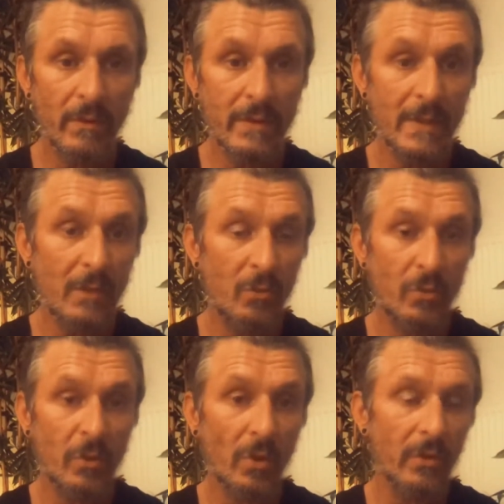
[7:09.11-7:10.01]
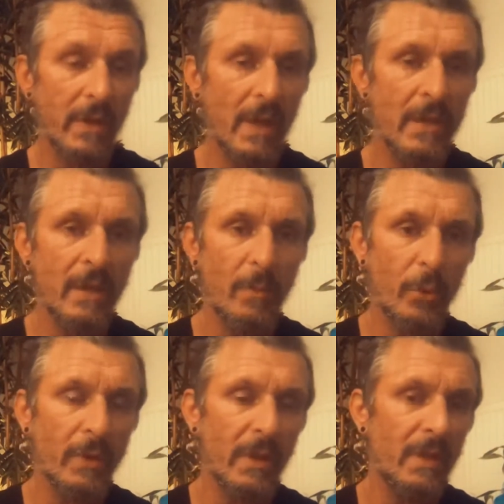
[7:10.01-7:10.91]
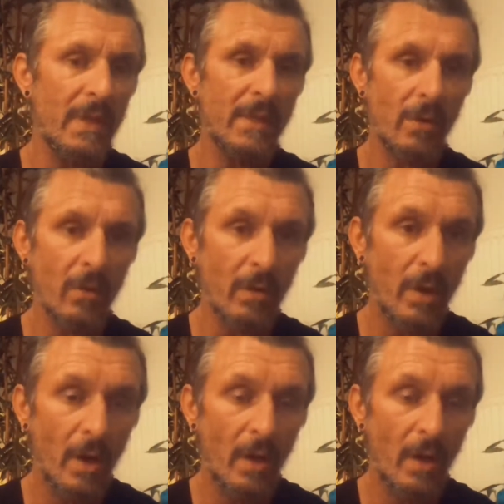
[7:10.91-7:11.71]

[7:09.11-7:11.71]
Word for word: C'est du temps de gagner, peut-être des heures,